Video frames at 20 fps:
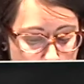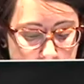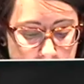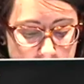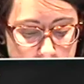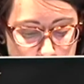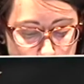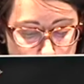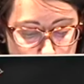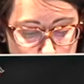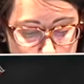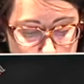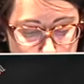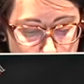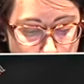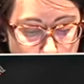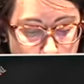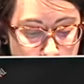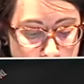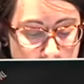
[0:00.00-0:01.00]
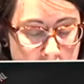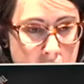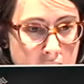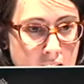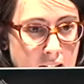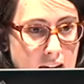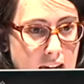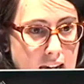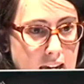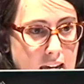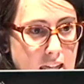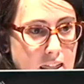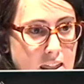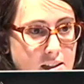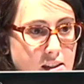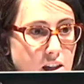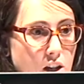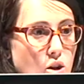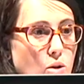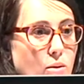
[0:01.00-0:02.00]
de la iniciativa.
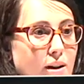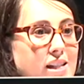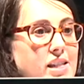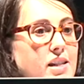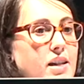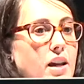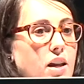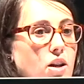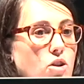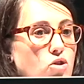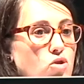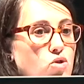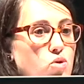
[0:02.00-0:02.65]
desde Innovasque y con